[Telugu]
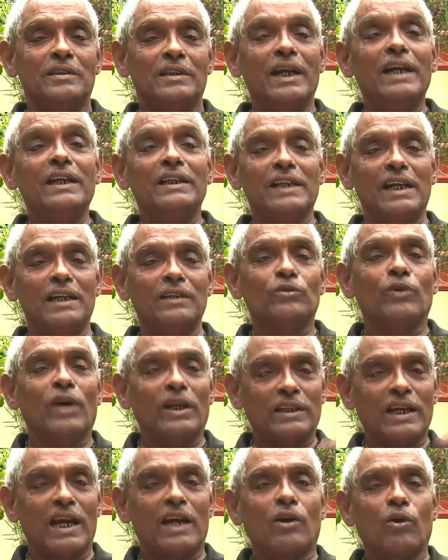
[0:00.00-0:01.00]
ఏంటి చెల్లి నువ్వు
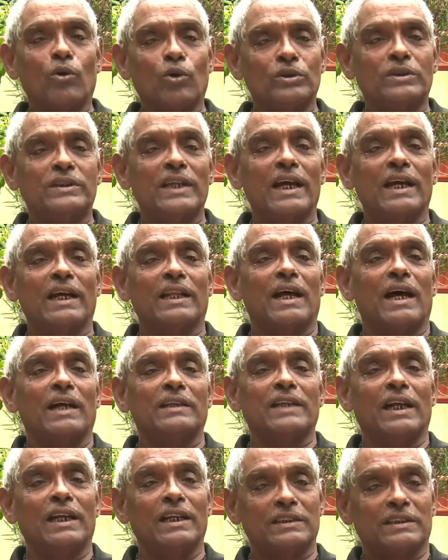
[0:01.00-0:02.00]
అధికారంలోకి వస్తే కదా
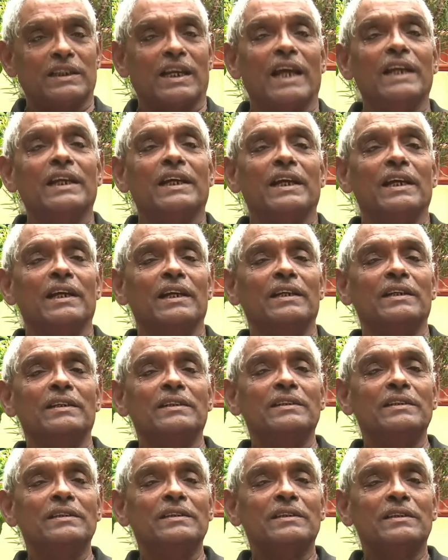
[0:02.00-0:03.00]
చెల్లించడానికి
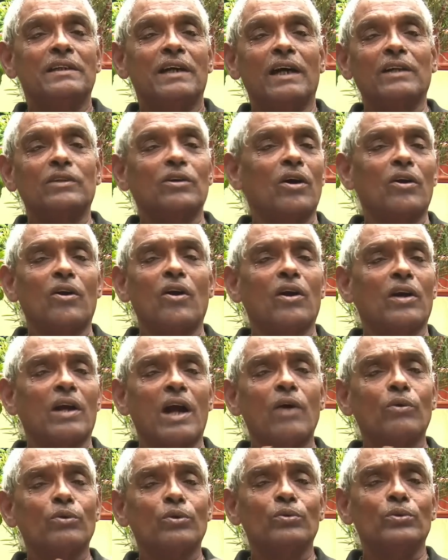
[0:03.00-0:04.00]
అధికారంలోకి
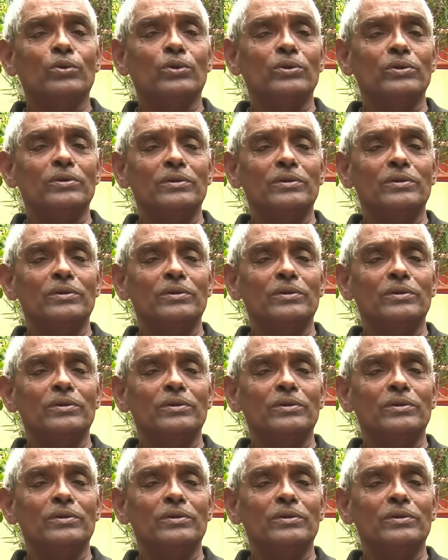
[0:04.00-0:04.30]
రావు నువ్వు